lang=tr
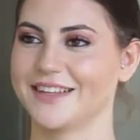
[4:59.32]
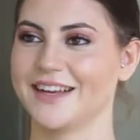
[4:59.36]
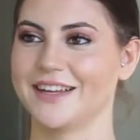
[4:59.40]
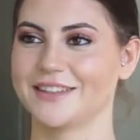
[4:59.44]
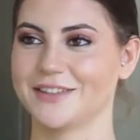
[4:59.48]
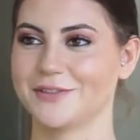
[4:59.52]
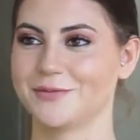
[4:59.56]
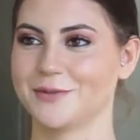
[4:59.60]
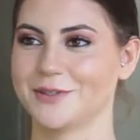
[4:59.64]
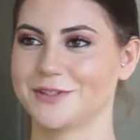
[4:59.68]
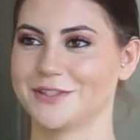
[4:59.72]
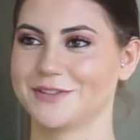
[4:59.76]

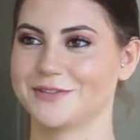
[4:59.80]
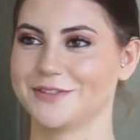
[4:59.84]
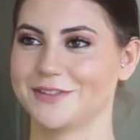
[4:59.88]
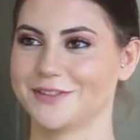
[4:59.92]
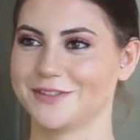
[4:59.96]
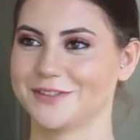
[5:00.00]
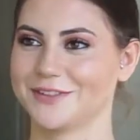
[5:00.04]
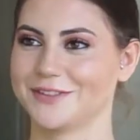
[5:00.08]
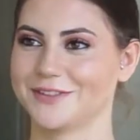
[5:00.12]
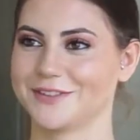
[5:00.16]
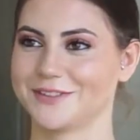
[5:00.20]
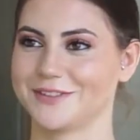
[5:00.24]
Daha da motive
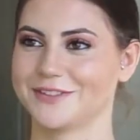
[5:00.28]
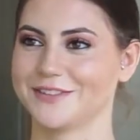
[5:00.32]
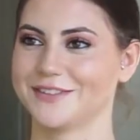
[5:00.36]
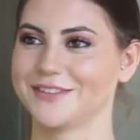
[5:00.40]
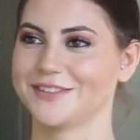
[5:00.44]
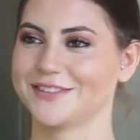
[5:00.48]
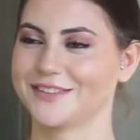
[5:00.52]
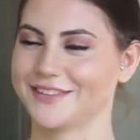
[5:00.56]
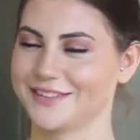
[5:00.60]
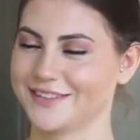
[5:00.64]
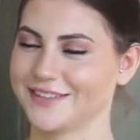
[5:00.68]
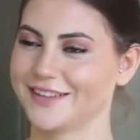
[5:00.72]

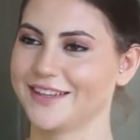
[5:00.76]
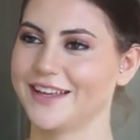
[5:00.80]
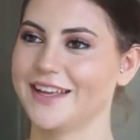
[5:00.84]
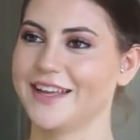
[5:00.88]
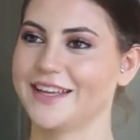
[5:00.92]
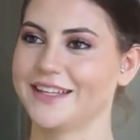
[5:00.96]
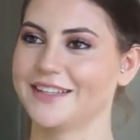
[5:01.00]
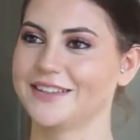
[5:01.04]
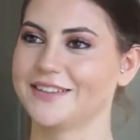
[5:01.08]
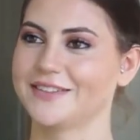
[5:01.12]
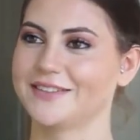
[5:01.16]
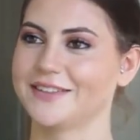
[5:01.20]
oluyorsunuz. Evet.
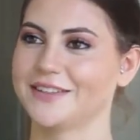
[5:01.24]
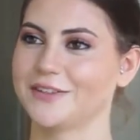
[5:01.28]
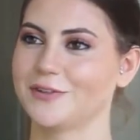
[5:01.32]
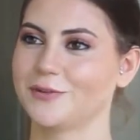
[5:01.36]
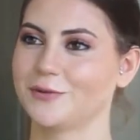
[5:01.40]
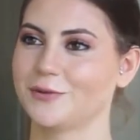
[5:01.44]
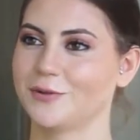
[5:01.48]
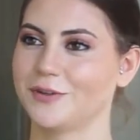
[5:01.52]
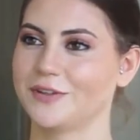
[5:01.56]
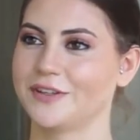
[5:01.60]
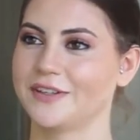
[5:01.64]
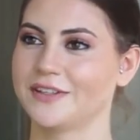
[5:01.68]
İstek
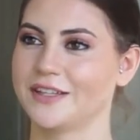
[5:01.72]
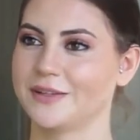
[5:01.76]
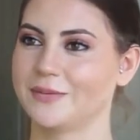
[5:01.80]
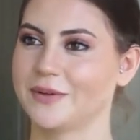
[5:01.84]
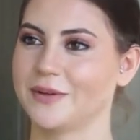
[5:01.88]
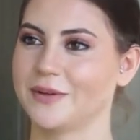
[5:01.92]
üzerine de